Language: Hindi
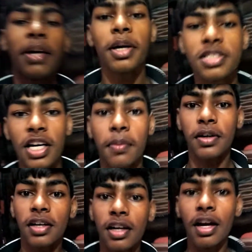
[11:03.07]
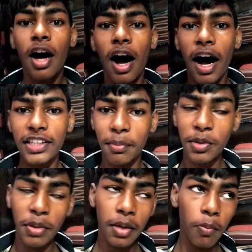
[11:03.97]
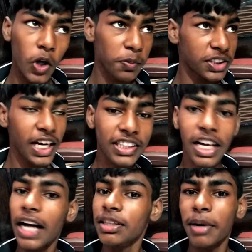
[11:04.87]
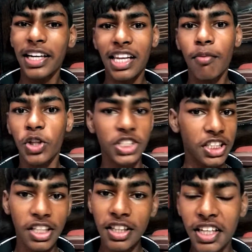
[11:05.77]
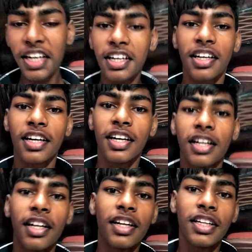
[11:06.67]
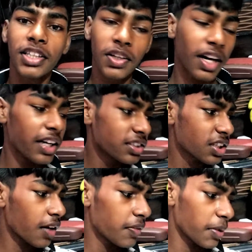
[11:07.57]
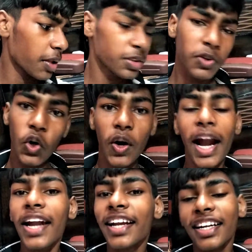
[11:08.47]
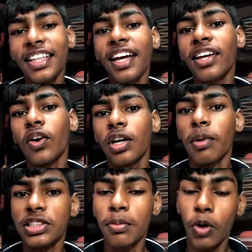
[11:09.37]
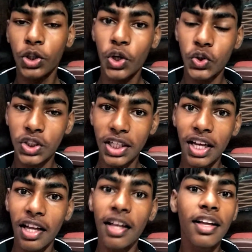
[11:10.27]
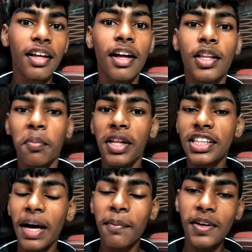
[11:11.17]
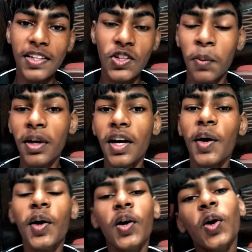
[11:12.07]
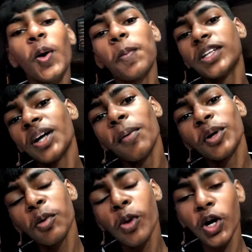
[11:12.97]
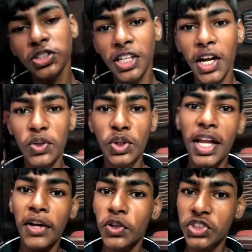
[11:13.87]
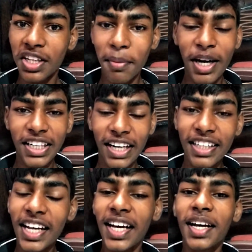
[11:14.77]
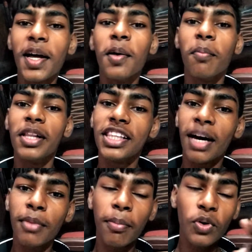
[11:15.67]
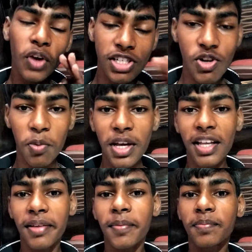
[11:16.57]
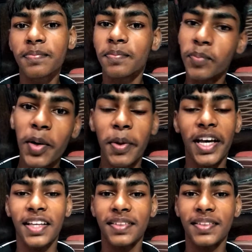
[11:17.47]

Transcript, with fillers: है भाई साहब आज हमें मतलब बहुत मज़ा आया था आज हमारे के लिए बहुत अच्छा दिन था तो गाइज अब मतलब इस वीडियो को एंड करते हैं क्योंकि तो भाई साहब बहुत देर हो चुकी है मिलते हैं आपको नेक्स्ट ब्लॉग में होप करता हूँ आप लोग का ब्लॉग अच्छा लगा तो लाइक और शेयर कमेंट कर देना मिलते हैं हम आपको नेक्स्ट ब्लॉग में बाय बाय